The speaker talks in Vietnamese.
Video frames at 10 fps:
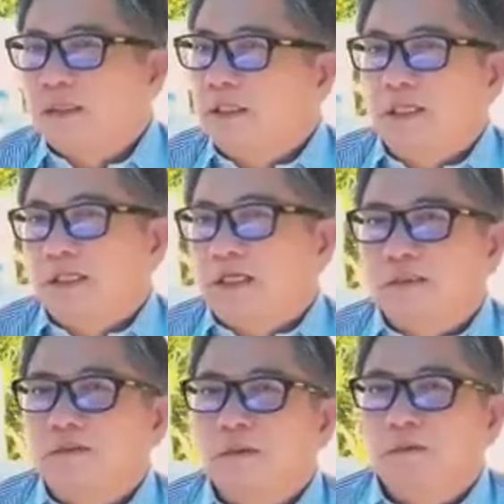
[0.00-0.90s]
cho nên
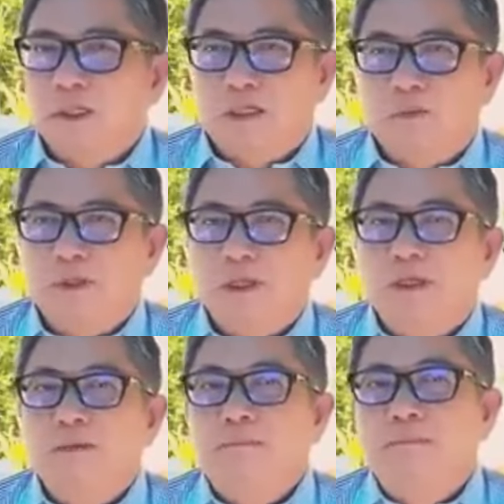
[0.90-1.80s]
gần sư phụ rất là nguy
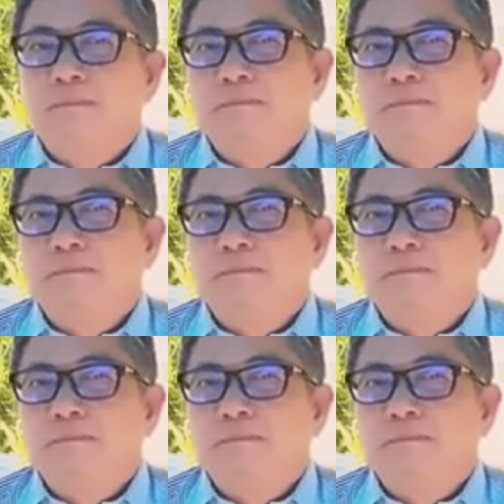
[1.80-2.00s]
hiểm